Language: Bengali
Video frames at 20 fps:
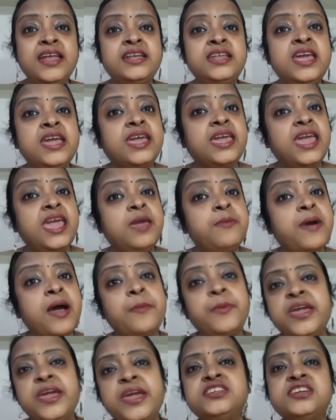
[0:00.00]
ঠিক
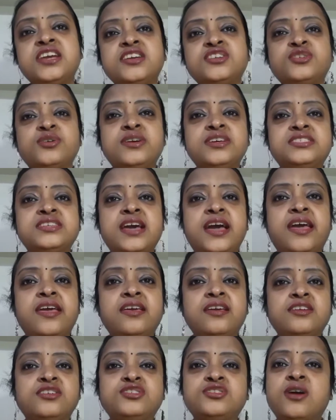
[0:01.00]
এভাবেই শেষ হয়ে যায়
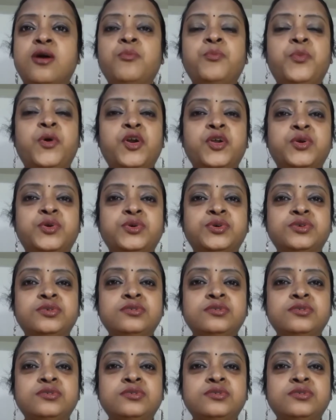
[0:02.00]
সম্পর্ক